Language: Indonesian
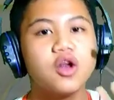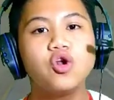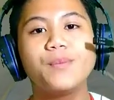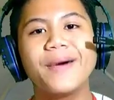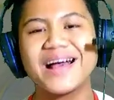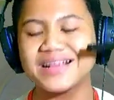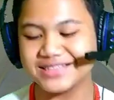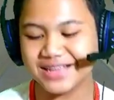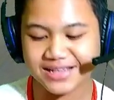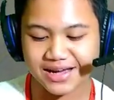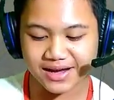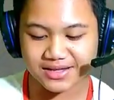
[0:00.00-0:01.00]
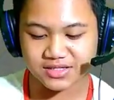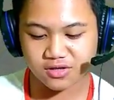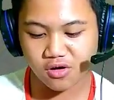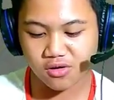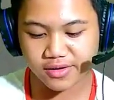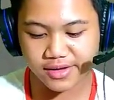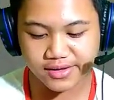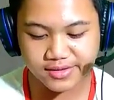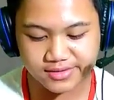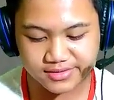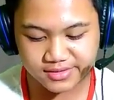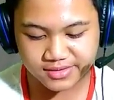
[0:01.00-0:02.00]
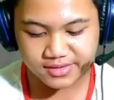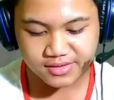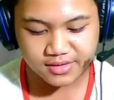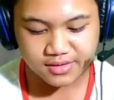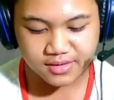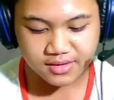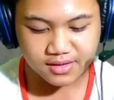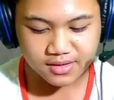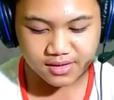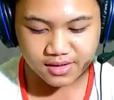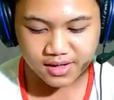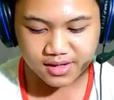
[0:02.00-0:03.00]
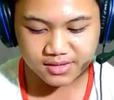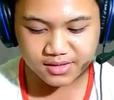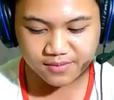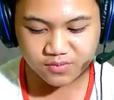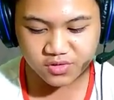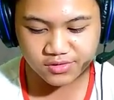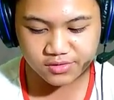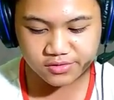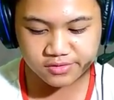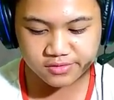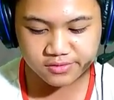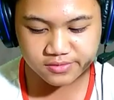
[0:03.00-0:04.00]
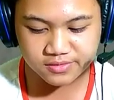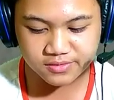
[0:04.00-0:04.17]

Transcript: Lupakan saja guys, oke okay. Hantam dulu